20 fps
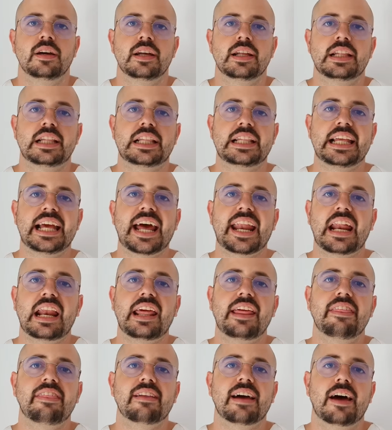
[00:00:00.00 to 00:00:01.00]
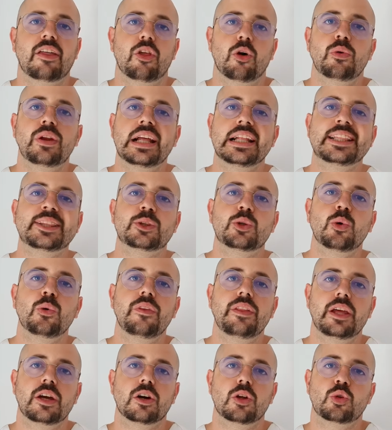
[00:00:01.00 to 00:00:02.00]
Se ha realizado un
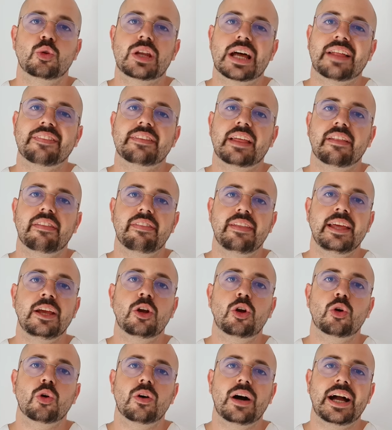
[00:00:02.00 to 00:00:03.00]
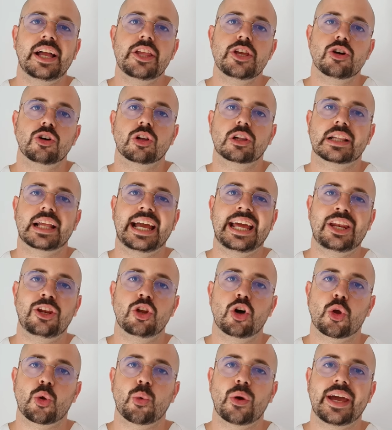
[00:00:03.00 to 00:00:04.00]
estudio durante 5 años en
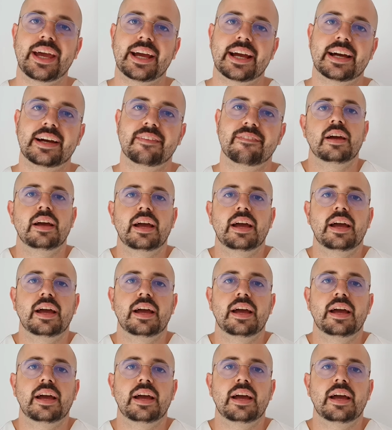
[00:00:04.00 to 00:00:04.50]
Noruega